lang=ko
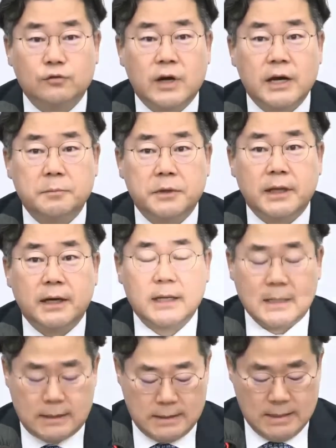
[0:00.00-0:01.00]
국가입니다.
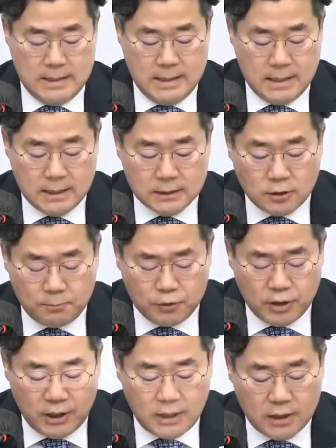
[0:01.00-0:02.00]

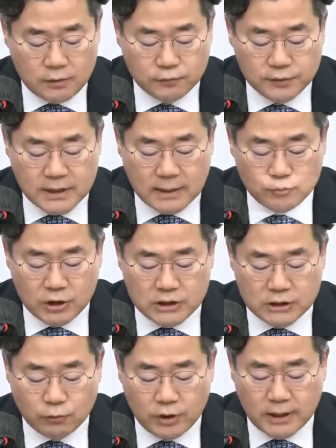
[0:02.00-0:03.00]
섣불리 군사무기
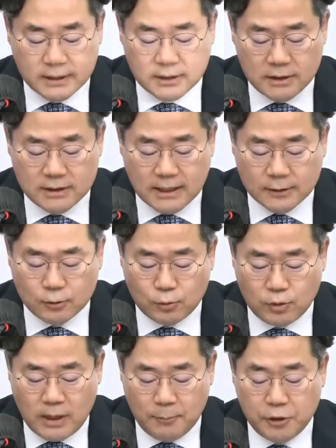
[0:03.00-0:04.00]
지원 같은
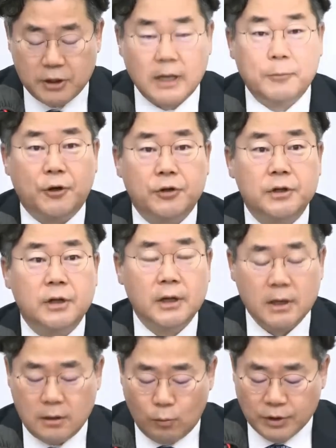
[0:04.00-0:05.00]
약속을 해버린다면
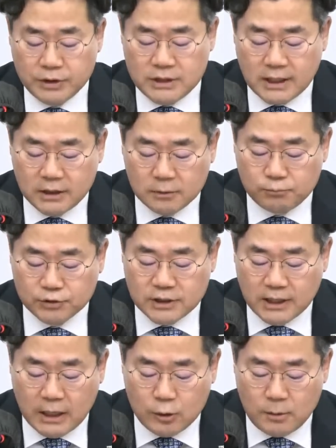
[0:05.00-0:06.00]
원치 않는
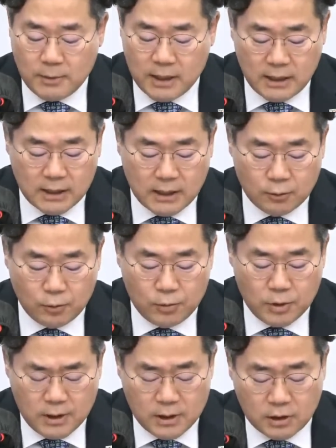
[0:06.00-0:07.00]
분쟁에 휘말리게
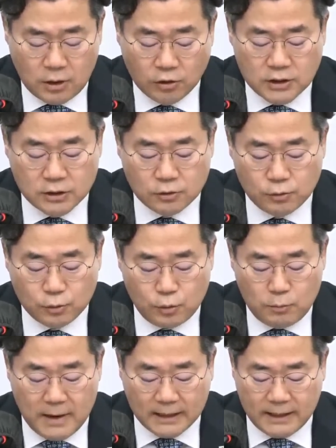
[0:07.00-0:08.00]
되고
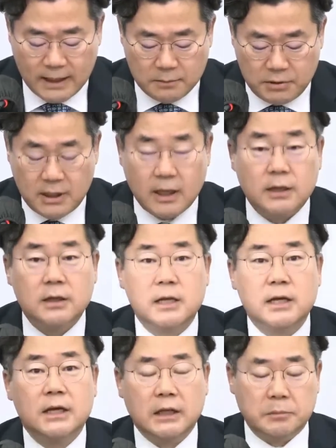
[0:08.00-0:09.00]
경제적으로도 막대한 피해를
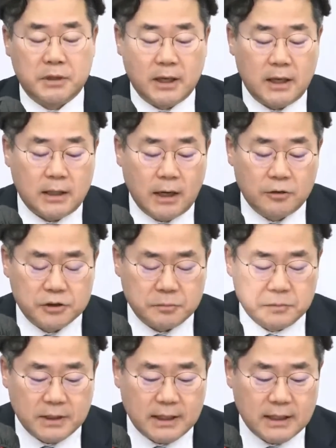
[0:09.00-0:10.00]
입게 될
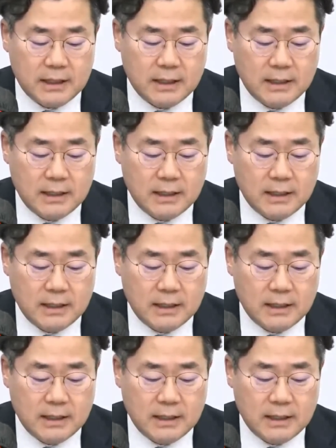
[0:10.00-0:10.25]
것입니다.